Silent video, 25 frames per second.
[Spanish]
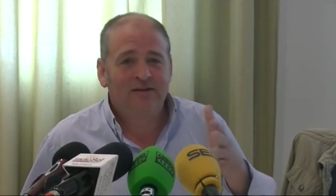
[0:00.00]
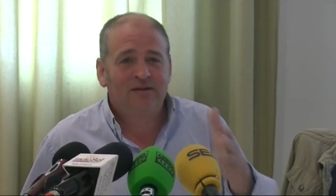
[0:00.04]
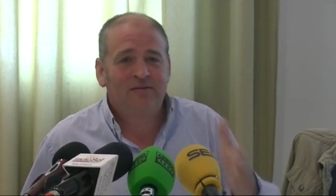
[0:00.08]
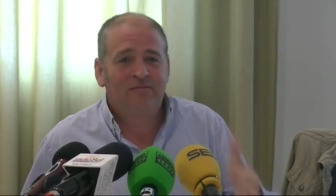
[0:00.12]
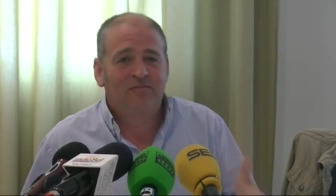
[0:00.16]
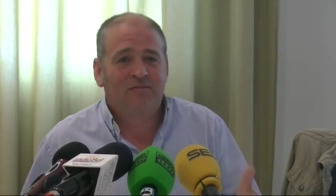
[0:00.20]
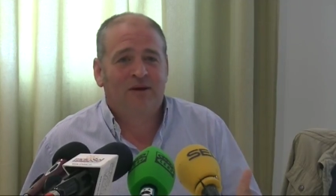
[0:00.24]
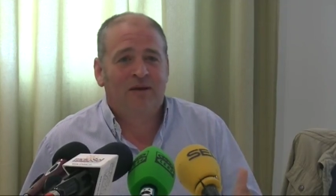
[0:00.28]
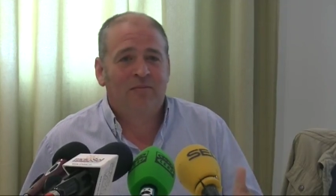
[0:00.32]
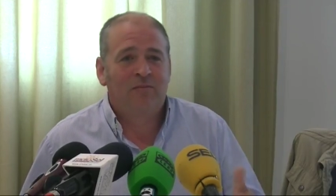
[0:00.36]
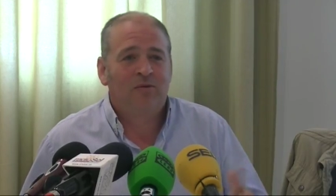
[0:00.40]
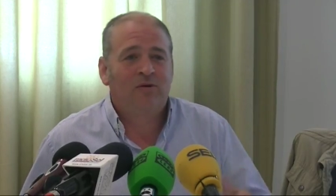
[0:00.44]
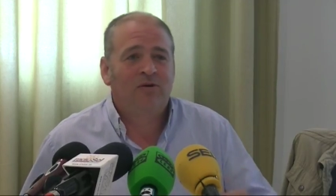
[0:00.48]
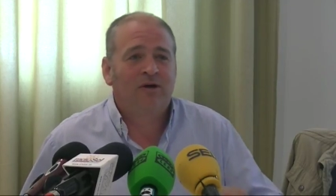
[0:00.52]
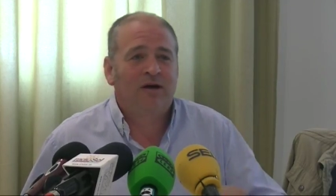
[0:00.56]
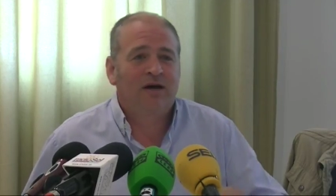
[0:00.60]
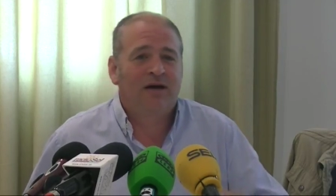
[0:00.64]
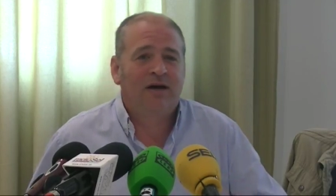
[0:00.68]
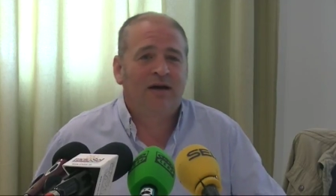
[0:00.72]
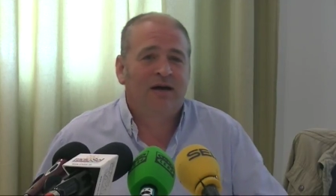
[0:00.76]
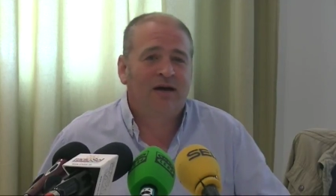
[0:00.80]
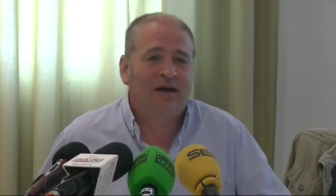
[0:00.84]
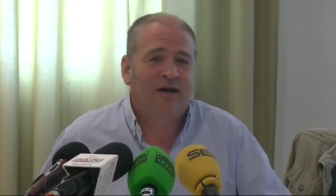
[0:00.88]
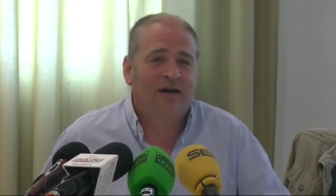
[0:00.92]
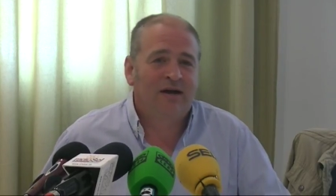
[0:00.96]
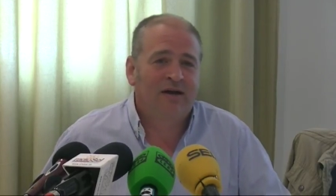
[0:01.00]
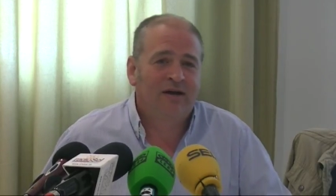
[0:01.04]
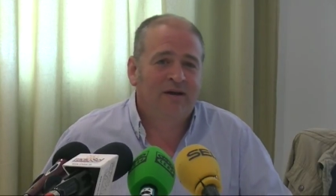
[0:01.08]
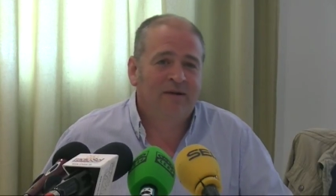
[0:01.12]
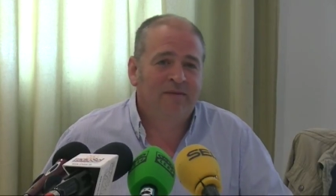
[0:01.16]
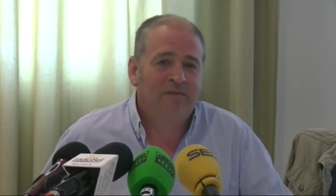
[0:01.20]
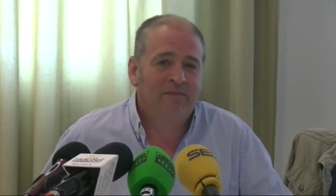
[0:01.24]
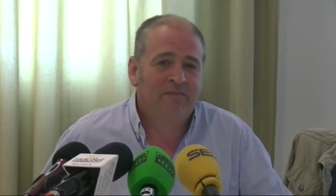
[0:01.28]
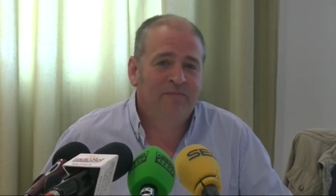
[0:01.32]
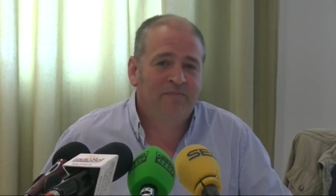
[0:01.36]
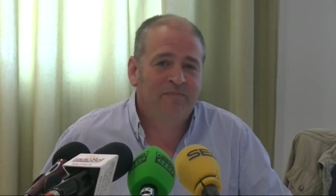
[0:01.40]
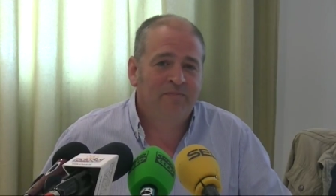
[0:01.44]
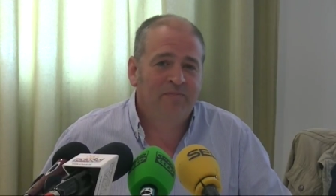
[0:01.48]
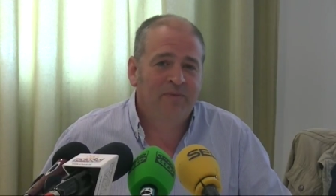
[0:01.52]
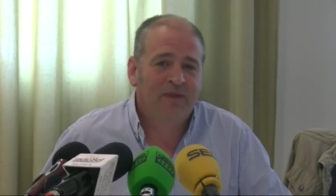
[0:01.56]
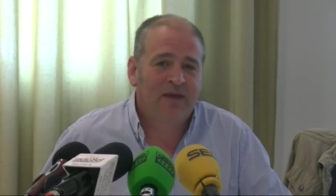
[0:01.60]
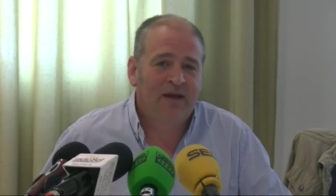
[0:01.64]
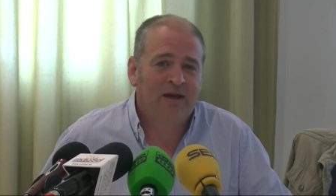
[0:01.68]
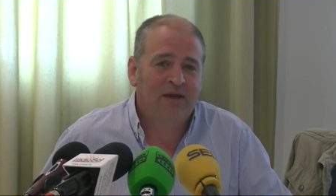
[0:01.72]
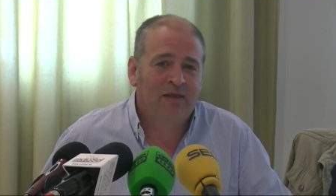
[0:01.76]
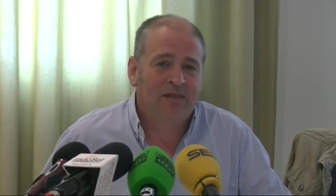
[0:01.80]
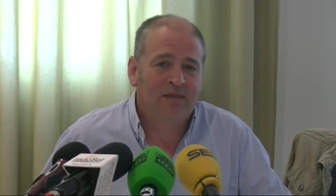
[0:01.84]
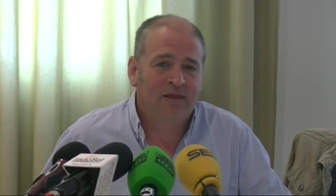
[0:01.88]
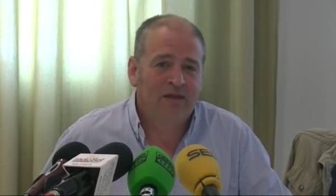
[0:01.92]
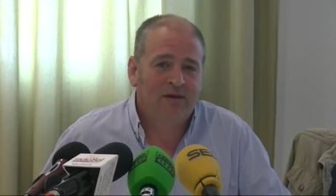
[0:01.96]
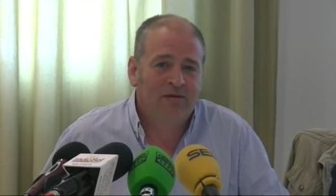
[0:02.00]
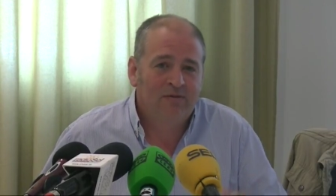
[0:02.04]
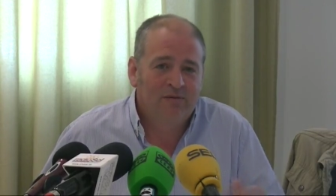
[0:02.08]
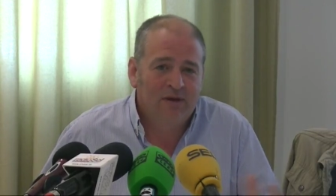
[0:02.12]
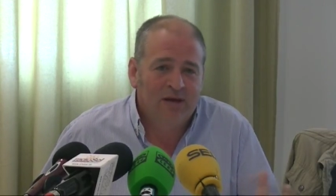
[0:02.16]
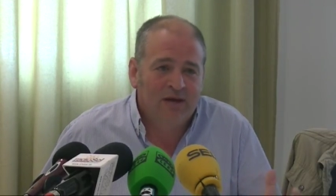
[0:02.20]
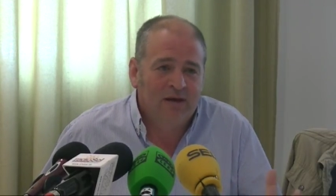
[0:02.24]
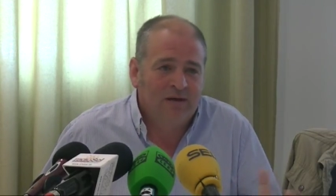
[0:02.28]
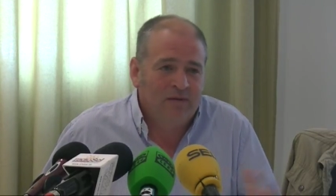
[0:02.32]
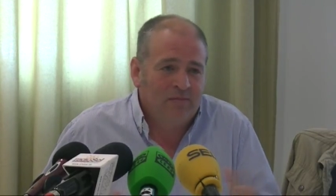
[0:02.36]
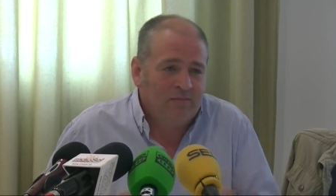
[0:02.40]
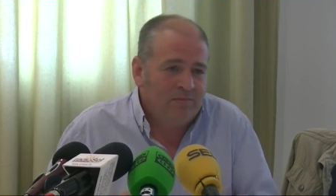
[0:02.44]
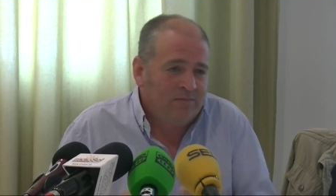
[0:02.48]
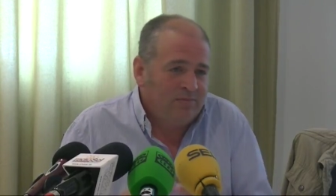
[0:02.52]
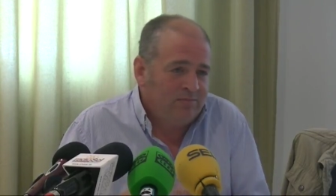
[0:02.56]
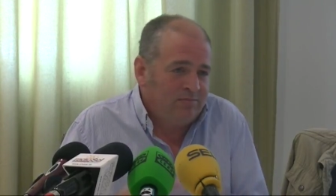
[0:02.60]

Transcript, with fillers: vamos a, hacer una...